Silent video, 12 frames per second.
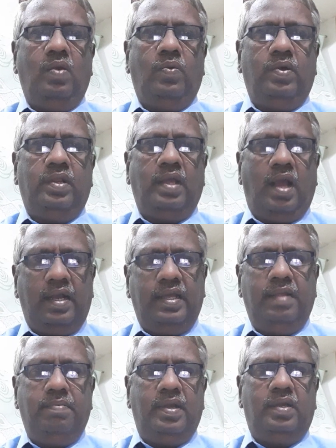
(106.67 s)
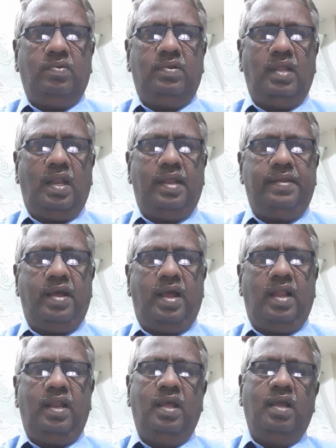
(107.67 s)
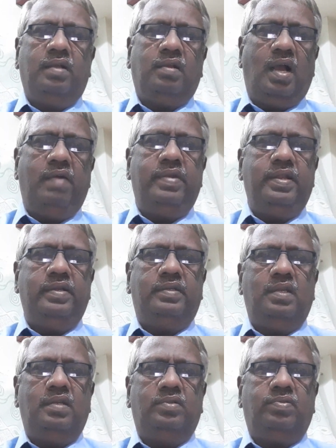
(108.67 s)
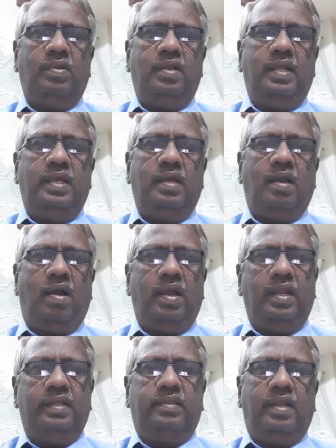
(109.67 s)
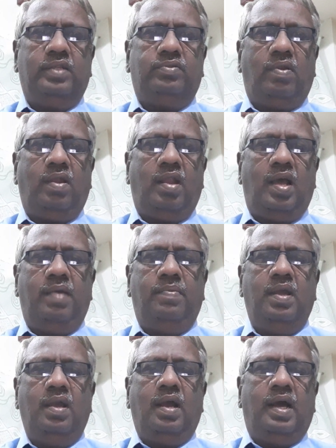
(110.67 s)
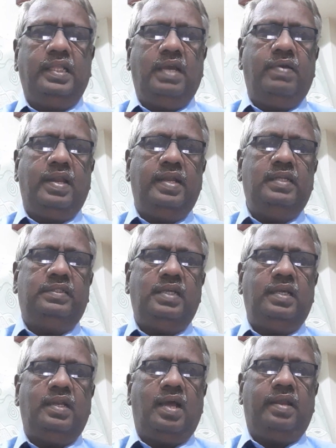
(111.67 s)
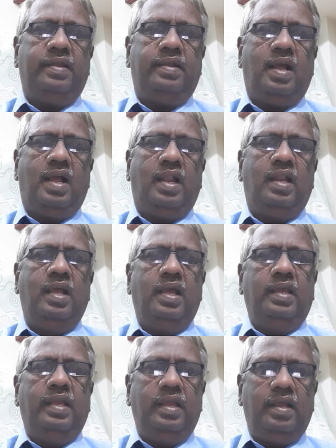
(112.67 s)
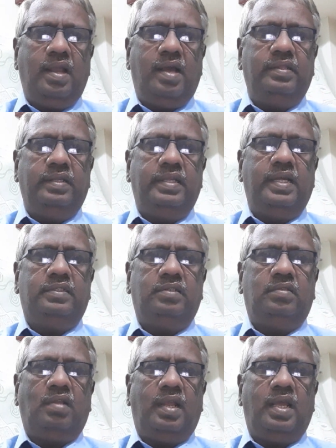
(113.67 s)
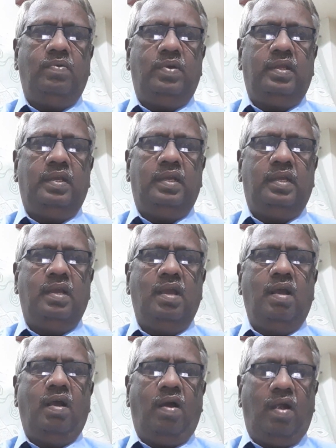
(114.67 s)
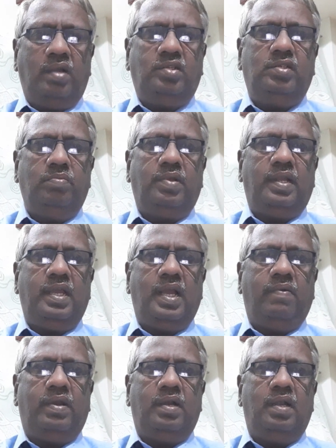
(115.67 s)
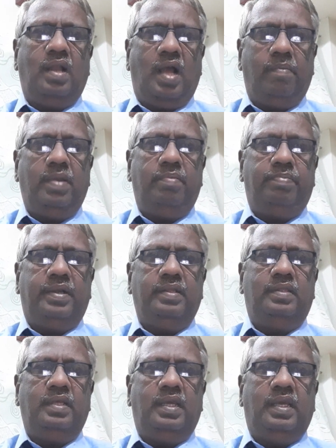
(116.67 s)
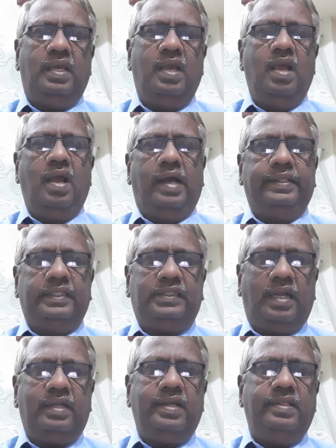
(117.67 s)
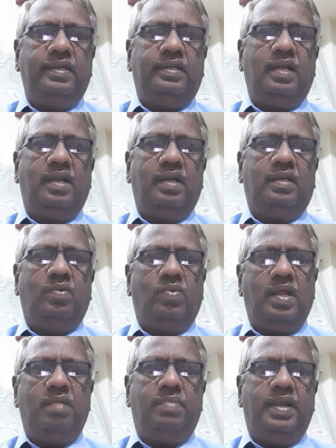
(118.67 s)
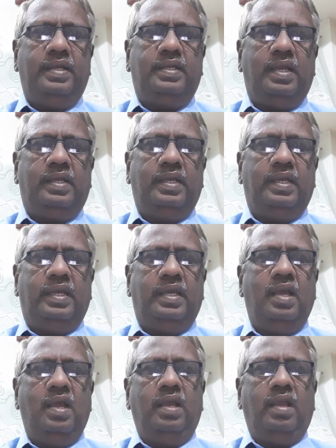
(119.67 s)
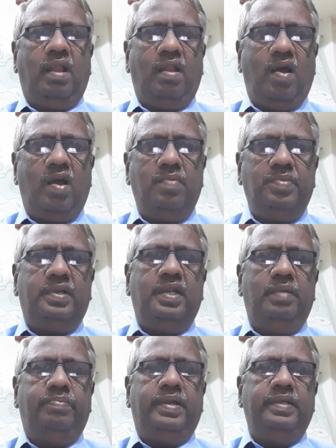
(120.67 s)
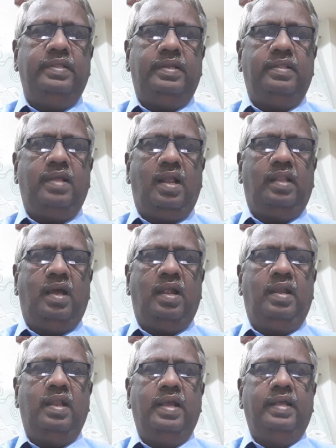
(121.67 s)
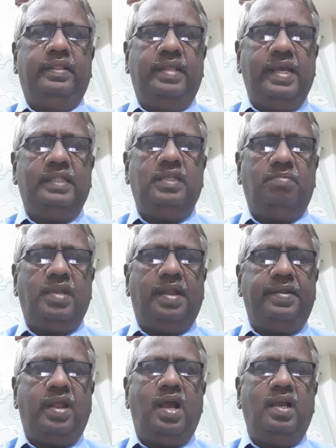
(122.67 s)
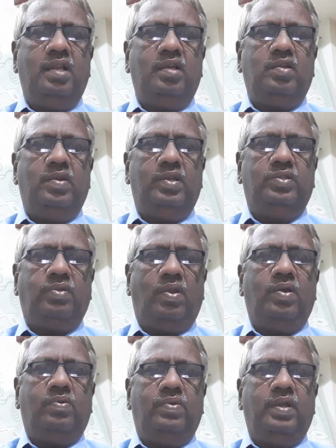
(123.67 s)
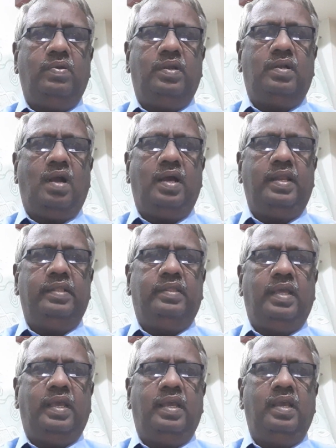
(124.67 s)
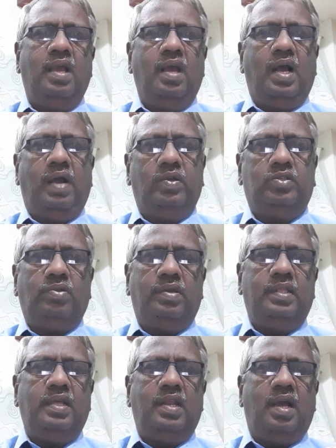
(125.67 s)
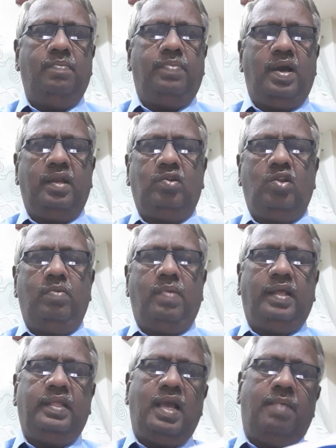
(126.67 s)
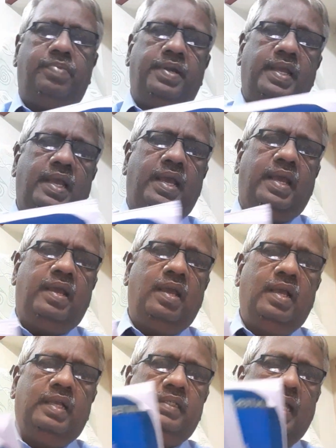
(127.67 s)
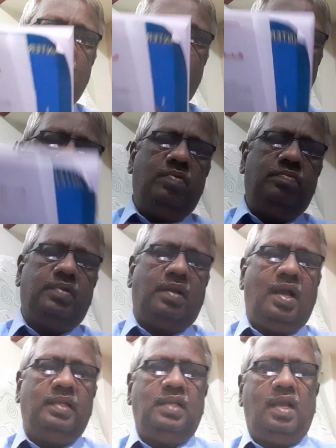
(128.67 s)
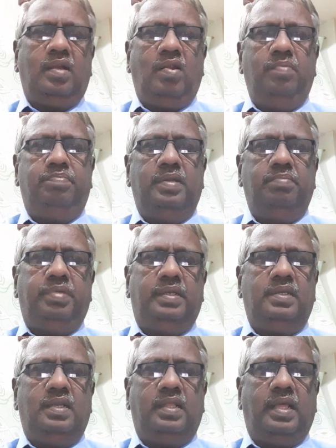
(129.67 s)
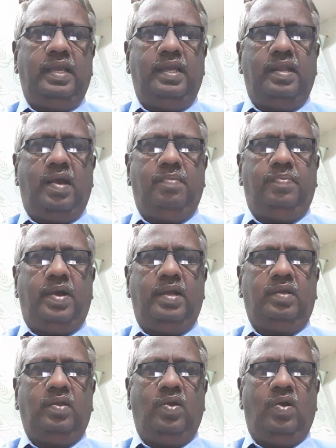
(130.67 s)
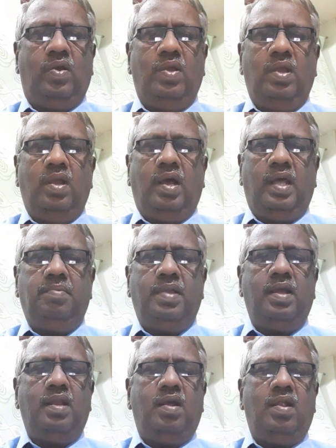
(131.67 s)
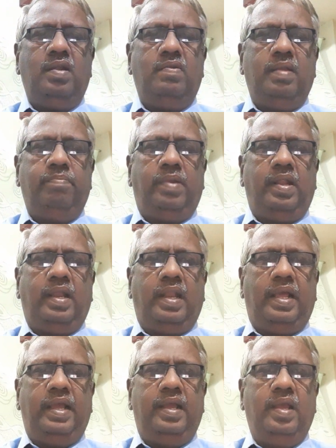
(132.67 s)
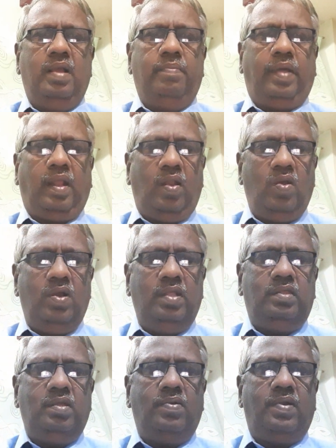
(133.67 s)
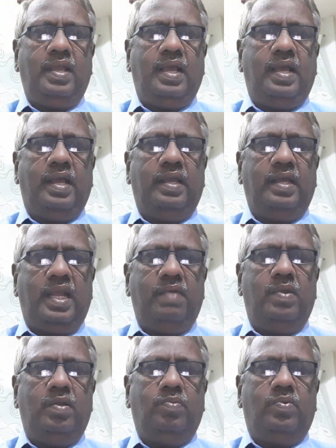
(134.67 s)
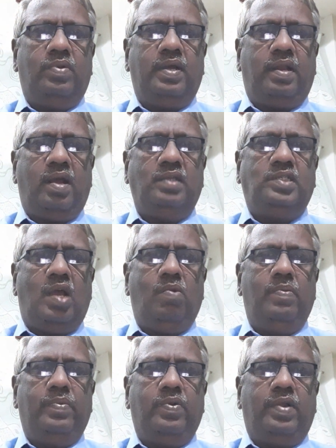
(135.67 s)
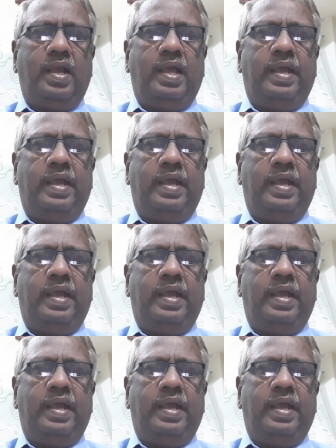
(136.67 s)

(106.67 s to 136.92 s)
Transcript: ஒரு அக்ரிமெண்ட் ஒன்று இல்லை என்றால் காவனன்ட் என்று சொல்லி ஆங்கிலத்திலே சொல்லலாம் அதை அவர் என்ன செய்கிறார் என்றால் இங்கிலாந்து தேசத்தில் ஒரு ஆட்சி முறையை அவர்கள் அமல்படுத்தி அந்த சட்ட திட்டங்களுக்கு உடன்படிக்கைக்கு எல்லாரும் கீழ்ப்படிந்திருந்தால்தான் தேசம் நன்றாக இருக்கும் என்று சொல்லக்கூடிய ஒரு காரியத்தை அவர் சொன்னதை நாம் பார்க்கிறோம் அதை அப்படியே ஜனங்களும் ராஜாக்களும் பின்பற்றினதை நாம் பார்க்கிறோம் அருமையான ஆண்டுடைய பிள்ளையில் பரலோகத்தினுடைய இறைவனும் கூட ராஜாவும் கூட